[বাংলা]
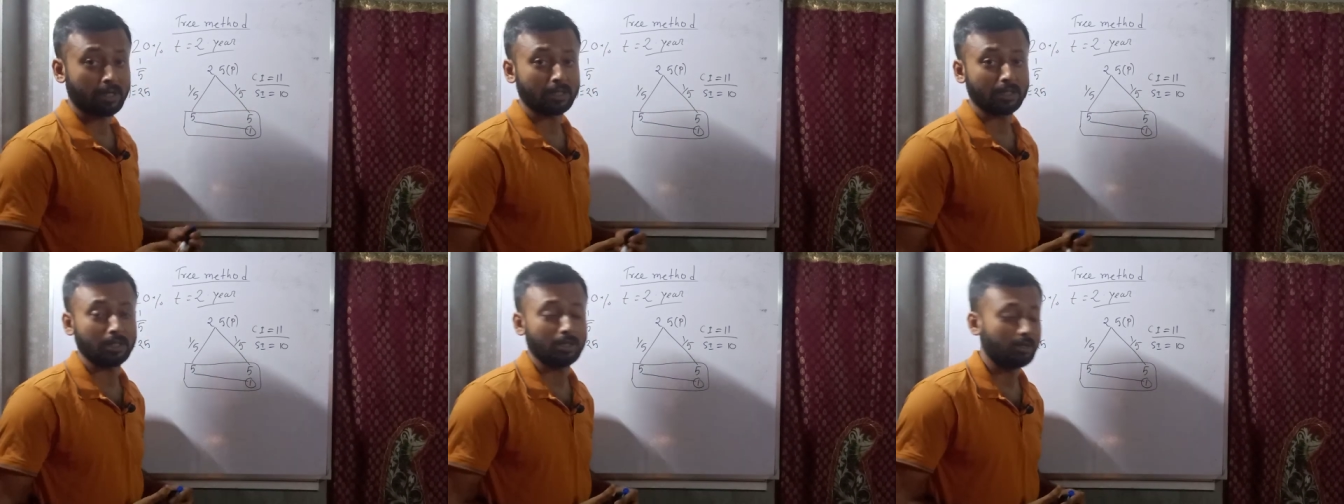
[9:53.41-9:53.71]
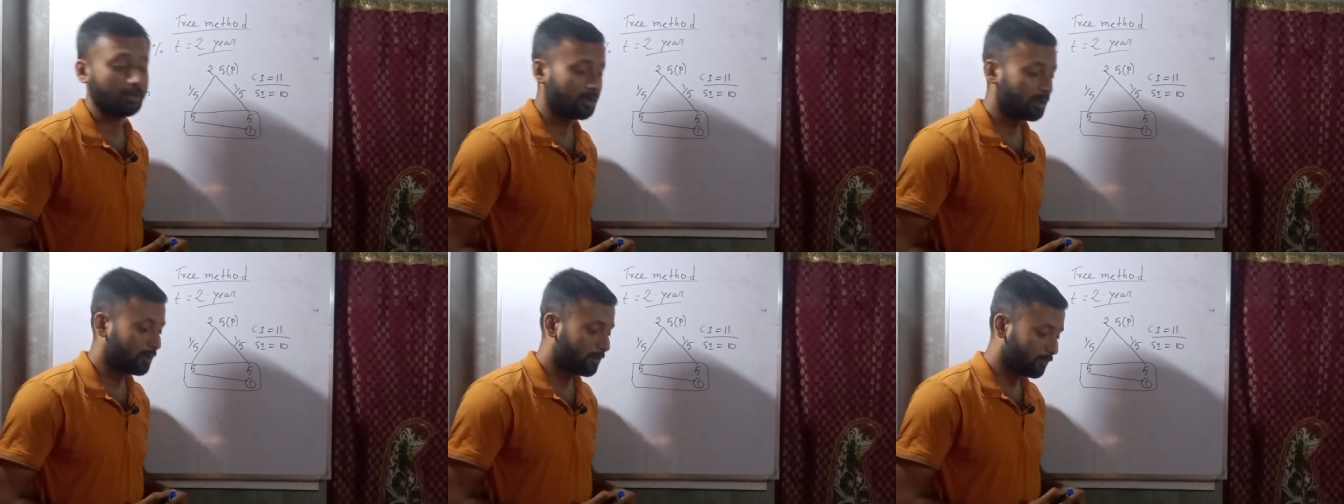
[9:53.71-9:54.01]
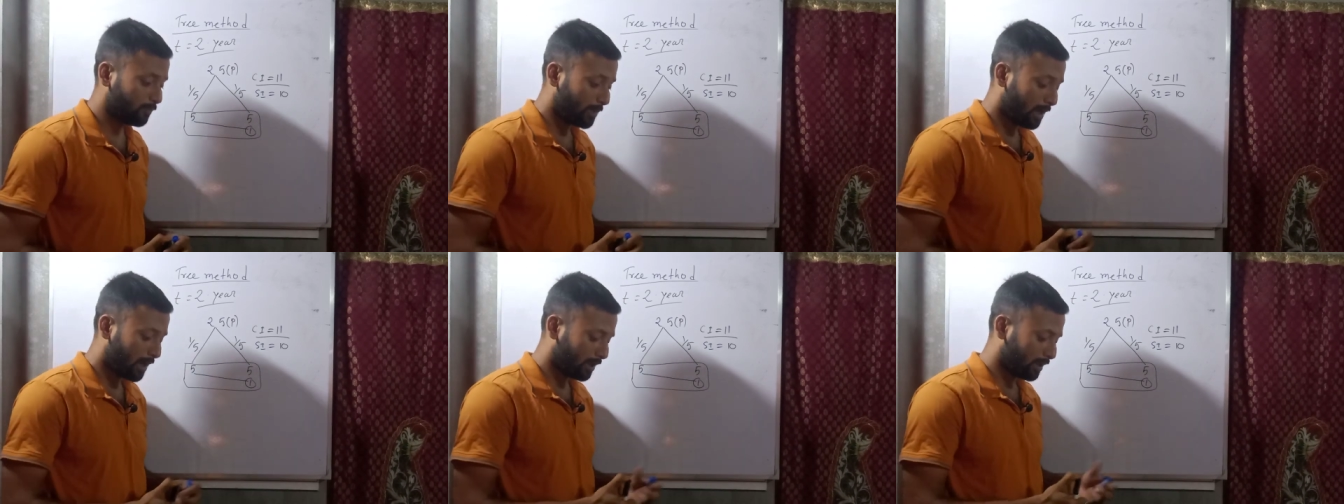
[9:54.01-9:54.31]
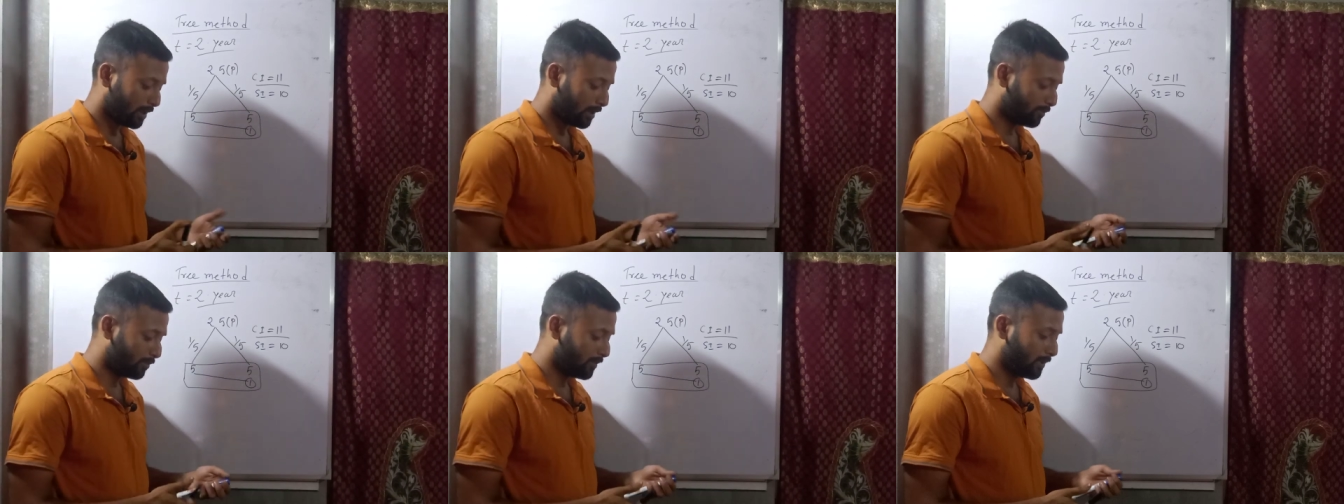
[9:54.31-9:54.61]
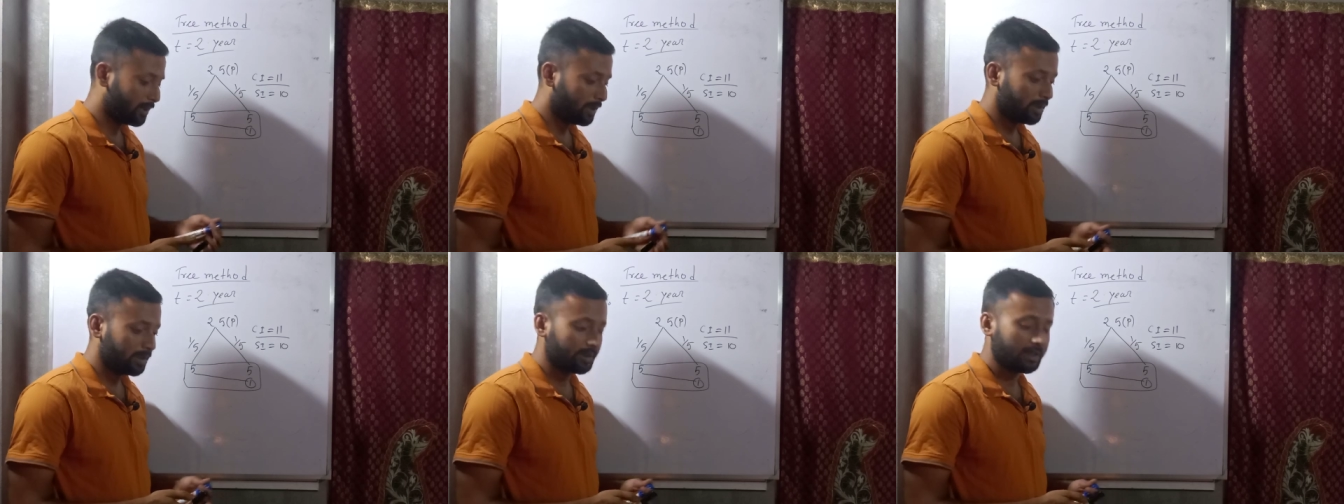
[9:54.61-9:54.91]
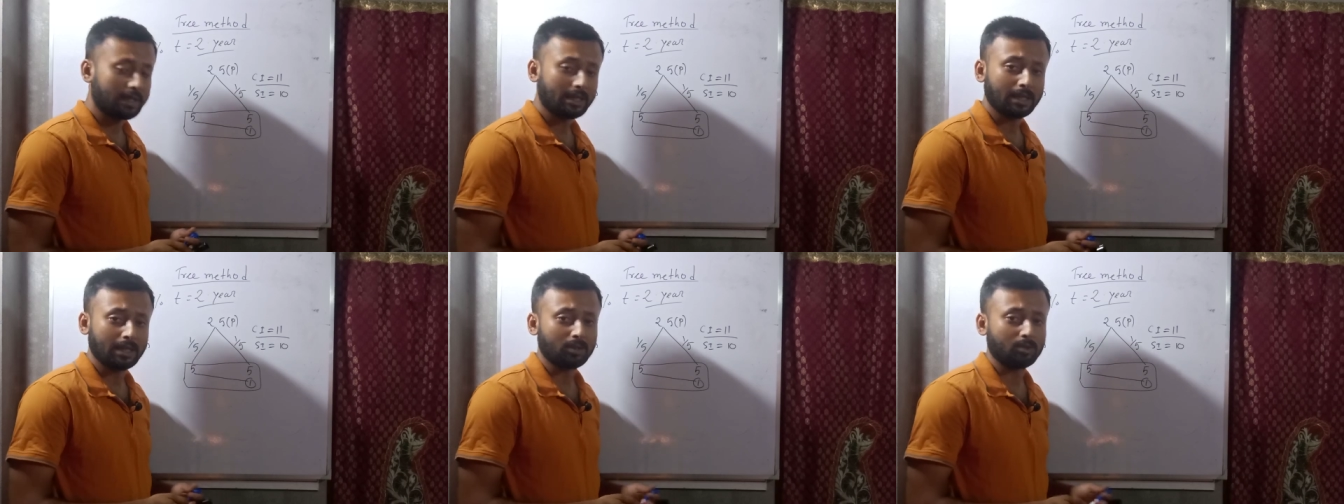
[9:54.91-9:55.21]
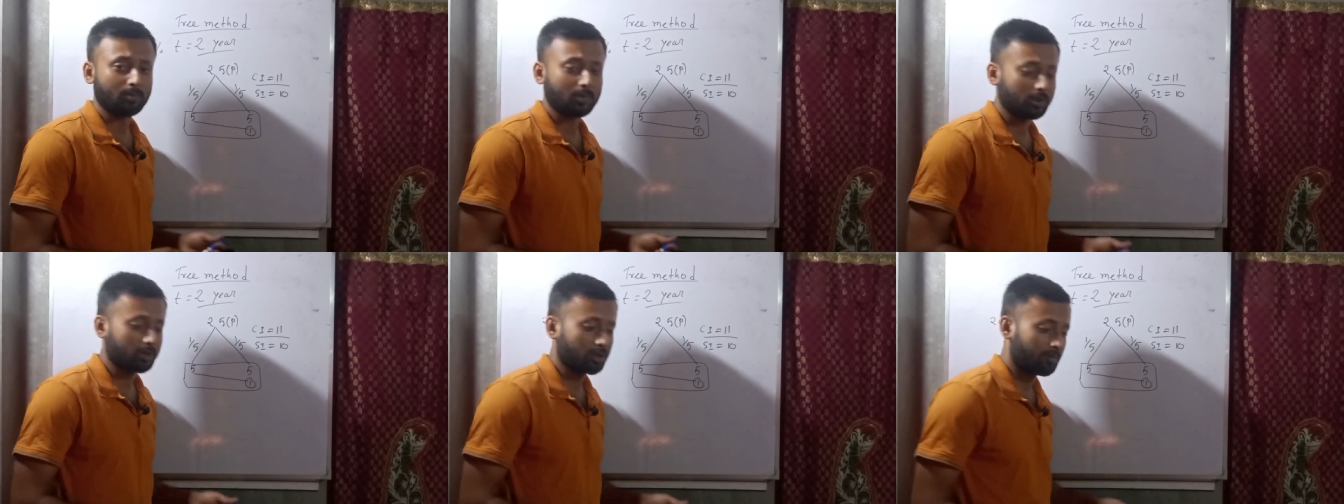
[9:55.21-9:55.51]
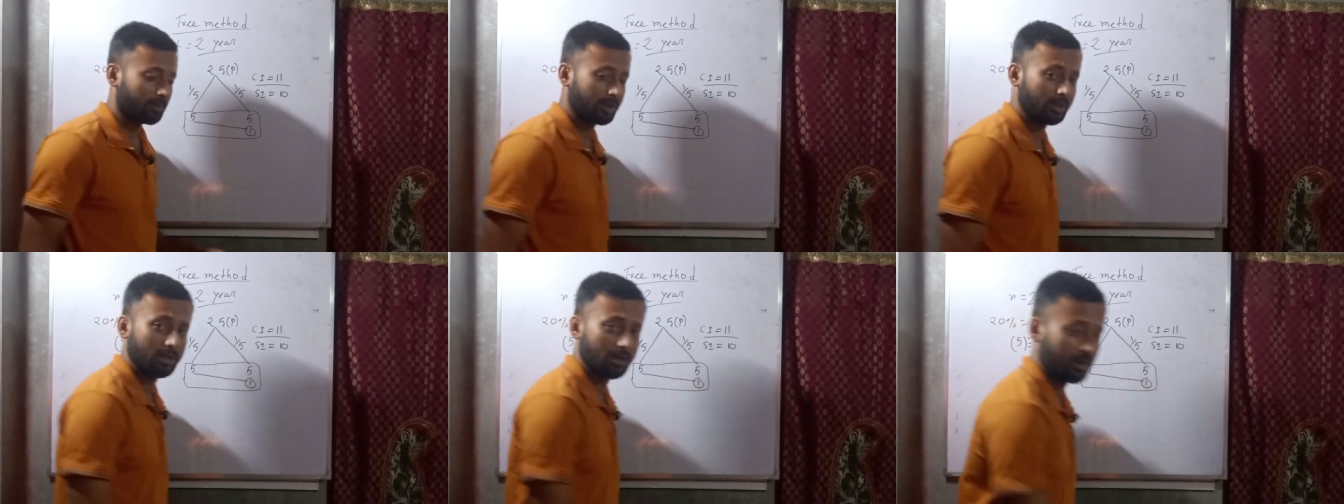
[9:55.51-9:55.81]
ভাঙলে ভাঙলাম দেখলে তোমরা সবাই